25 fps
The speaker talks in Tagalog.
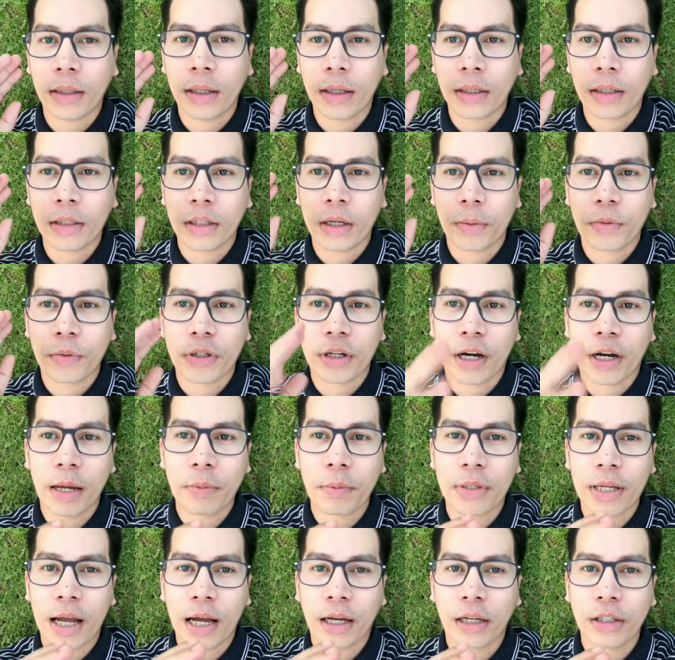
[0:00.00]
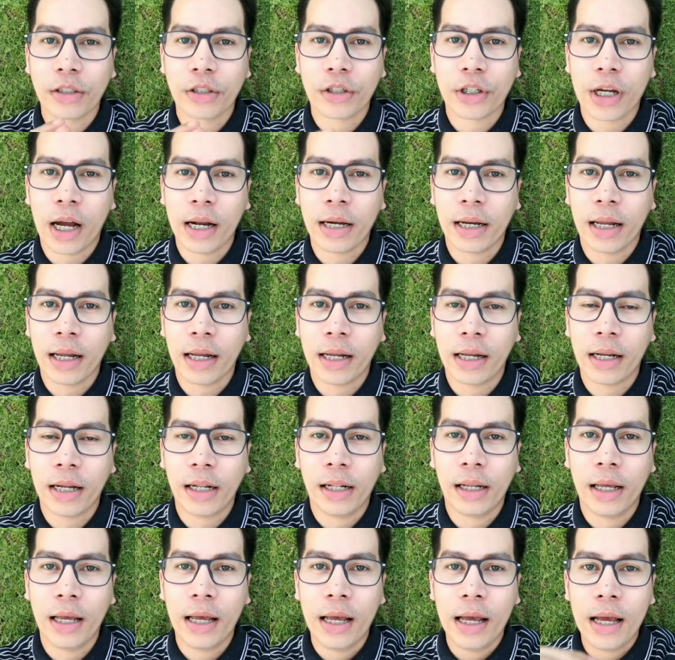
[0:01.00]
nag-subscribe sa akin
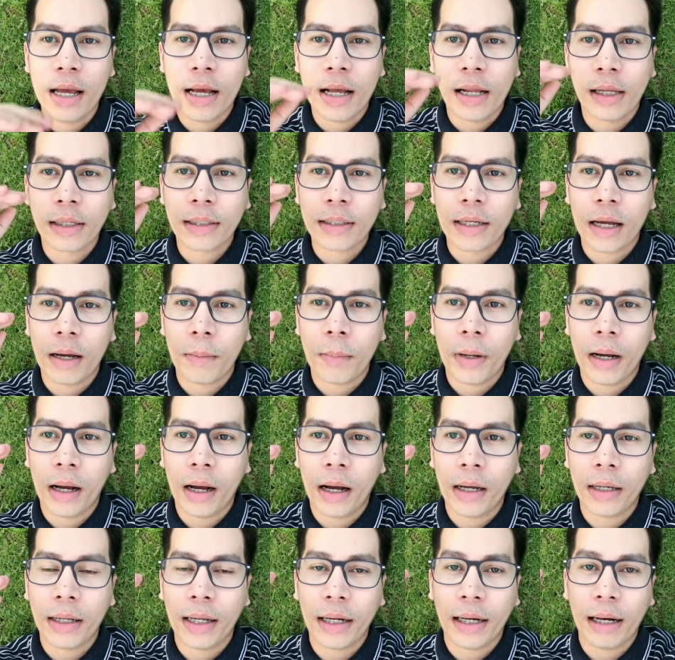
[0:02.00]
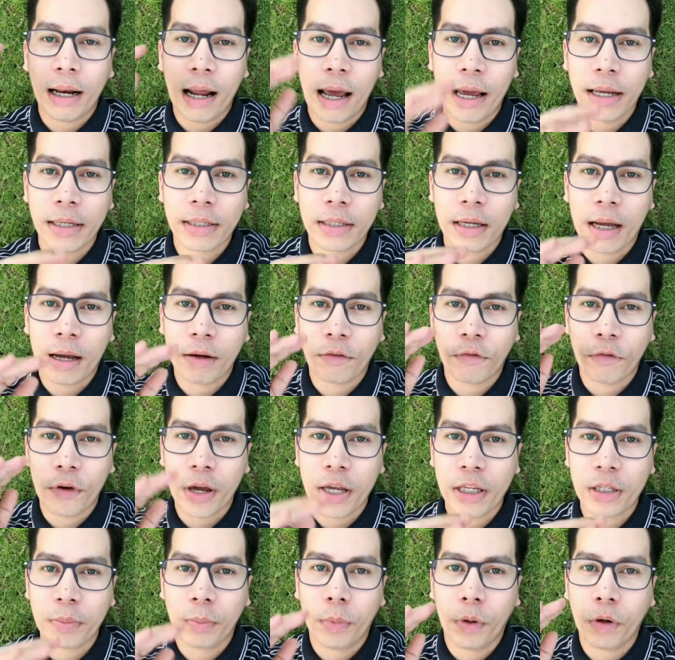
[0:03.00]
channel, sa mga nag-like sa
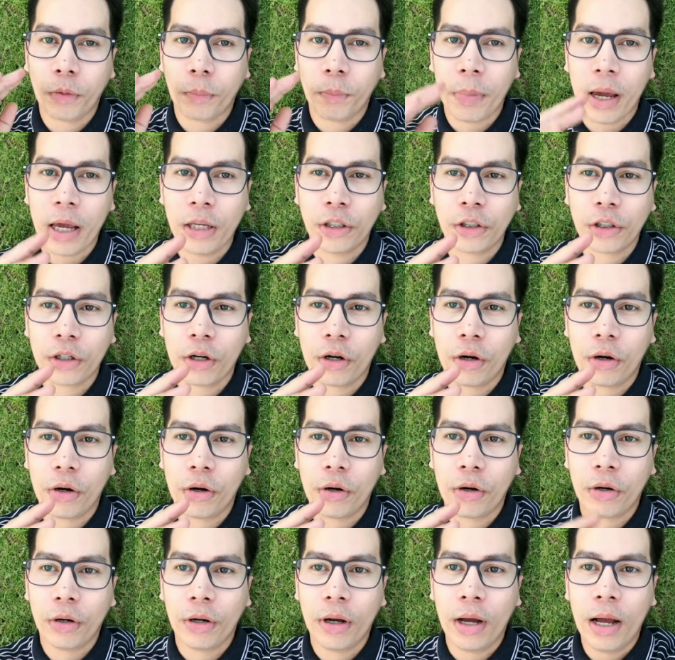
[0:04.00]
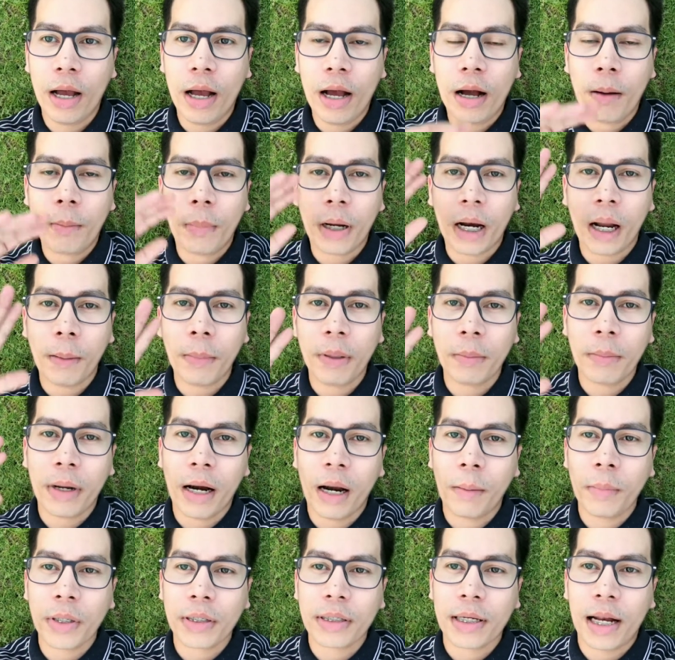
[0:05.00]
Facebook page ko. Maraming
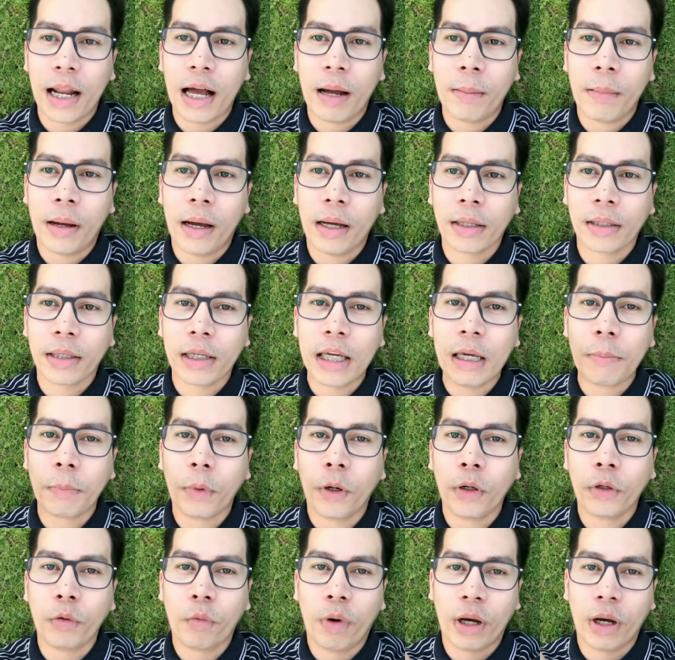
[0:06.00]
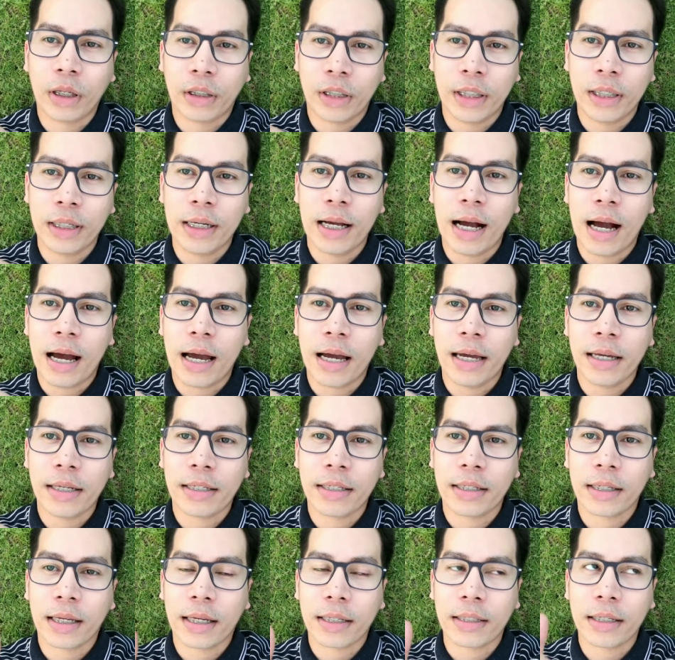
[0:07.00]
maraming salamat. Keep on watching
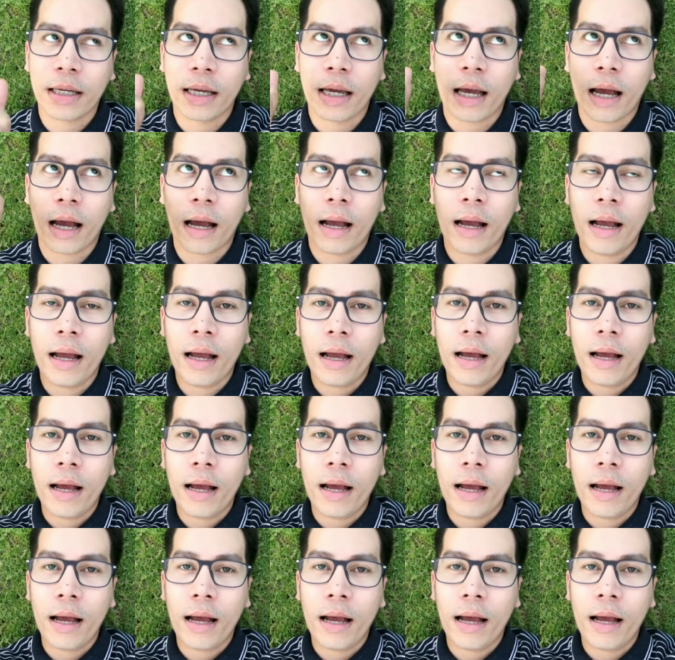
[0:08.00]
guys kasi